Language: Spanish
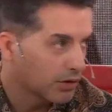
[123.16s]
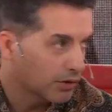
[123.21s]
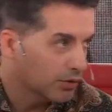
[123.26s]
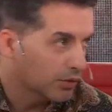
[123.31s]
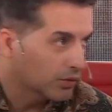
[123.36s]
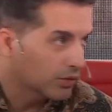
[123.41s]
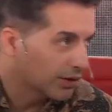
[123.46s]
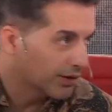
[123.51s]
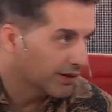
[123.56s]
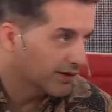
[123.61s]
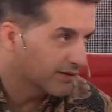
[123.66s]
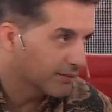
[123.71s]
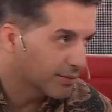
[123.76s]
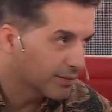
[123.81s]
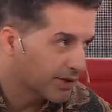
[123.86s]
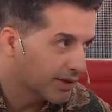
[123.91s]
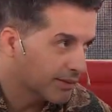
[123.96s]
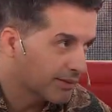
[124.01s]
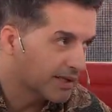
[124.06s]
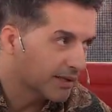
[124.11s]
el conductor de ese
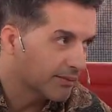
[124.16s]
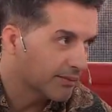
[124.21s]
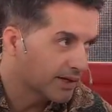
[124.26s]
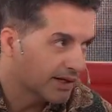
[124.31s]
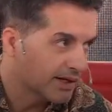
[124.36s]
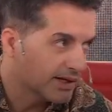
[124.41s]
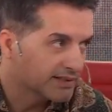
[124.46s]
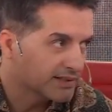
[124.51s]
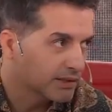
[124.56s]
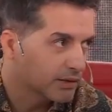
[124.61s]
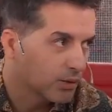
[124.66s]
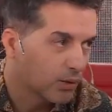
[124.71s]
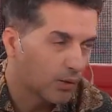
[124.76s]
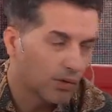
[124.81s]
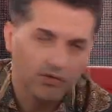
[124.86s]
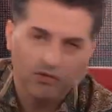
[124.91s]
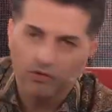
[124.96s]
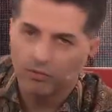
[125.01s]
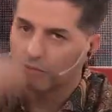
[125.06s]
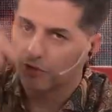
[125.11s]
programa también en hacerle un
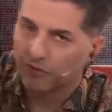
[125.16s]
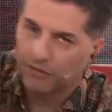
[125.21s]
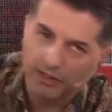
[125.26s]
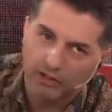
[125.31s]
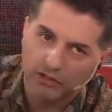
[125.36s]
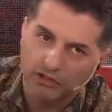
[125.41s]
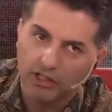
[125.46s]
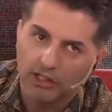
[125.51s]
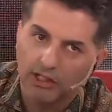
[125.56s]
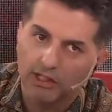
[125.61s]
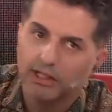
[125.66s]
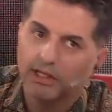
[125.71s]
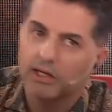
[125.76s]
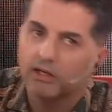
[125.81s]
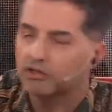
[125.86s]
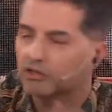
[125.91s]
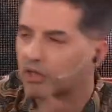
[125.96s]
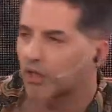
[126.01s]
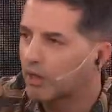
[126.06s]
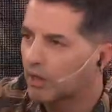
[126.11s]
juicio por otra cosa que
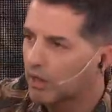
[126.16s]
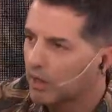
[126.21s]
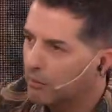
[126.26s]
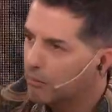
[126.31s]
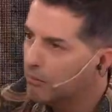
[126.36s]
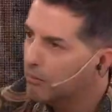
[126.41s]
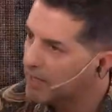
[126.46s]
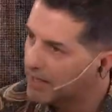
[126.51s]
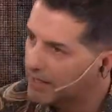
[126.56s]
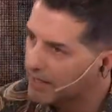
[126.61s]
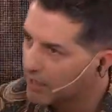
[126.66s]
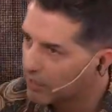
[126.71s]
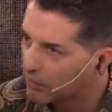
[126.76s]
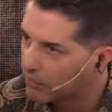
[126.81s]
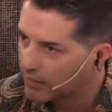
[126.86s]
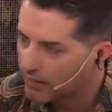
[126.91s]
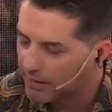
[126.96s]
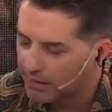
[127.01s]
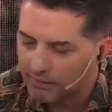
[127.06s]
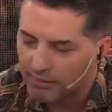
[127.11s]
dijo. O sea, venía
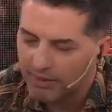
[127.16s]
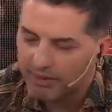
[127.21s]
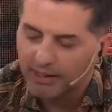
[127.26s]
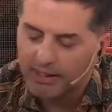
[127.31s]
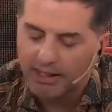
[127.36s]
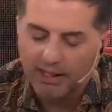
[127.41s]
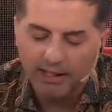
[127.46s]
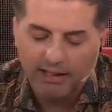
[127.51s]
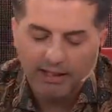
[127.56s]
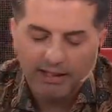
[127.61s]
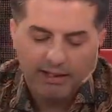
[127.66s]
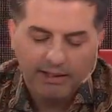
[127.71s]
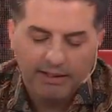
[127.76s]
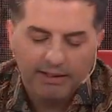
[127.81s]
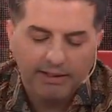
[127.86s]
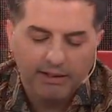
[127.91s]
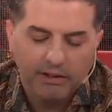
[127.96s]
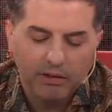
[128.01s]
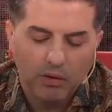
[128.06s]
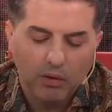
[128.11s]
con esta temática
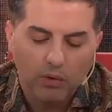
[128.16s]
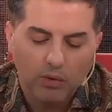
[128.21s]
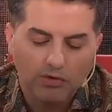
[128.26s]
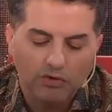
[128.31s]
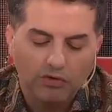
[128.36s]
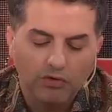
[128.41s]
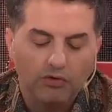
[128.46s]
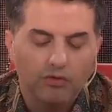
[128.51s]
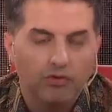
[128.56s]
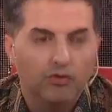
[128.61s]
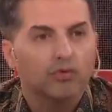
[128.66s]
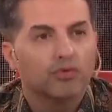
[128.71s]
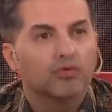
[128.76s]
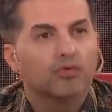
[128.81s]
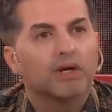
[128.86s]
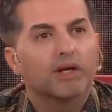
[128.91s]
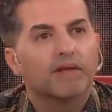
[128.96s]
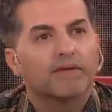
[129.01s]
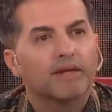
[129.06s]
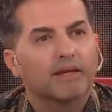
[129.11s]
de los juicios.
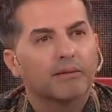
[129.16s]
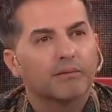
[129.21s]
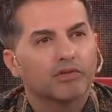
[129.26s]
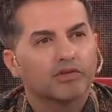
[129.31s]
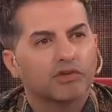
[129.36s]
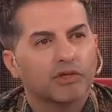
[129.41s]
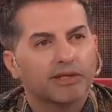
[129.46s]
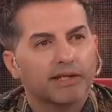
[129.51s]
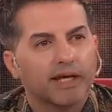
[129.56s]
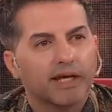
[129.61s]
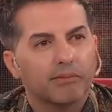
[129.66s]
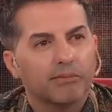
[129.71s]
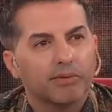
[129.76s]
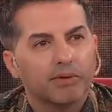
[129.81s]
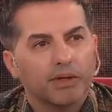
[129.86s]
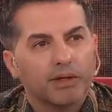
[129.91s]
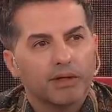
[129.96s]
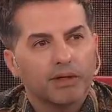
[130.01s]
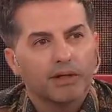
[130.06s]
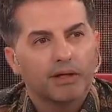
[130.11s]
Susana, tenemos el tape.
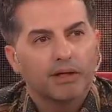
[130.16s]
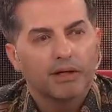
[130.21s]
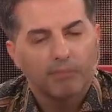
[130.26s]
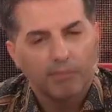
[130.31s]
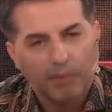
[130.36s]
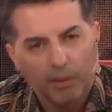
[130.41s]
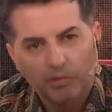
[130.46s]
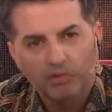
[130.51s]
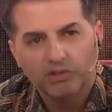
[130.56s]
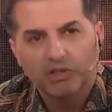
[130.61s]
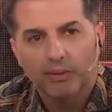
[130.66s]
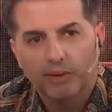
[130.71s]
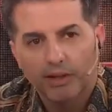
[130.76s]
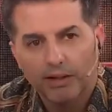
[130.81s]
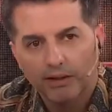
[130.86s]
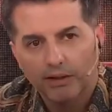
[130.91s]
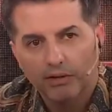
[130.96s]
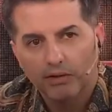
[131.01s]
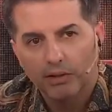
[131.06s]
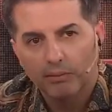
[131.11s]
Vamos a
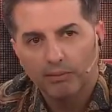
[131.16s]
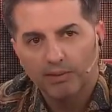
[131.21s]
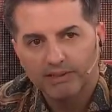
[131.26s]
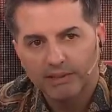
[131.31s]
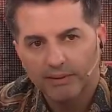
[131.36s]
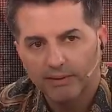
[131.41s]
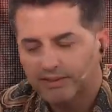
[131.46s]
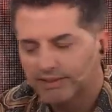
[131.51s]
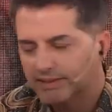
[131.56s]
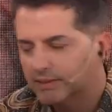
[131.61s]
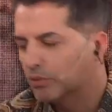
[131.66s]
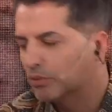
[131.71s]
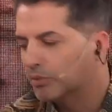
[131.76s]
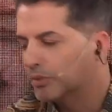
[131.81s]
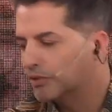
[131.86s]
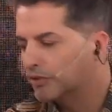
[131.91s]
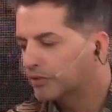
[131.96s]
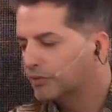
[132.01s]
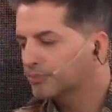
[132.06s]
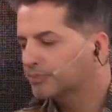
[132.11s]
ver lo que pasaba en ese
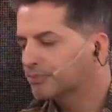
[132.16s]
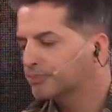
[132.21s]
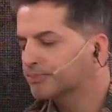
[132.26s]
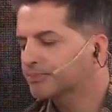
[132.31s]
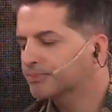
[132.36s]
momento.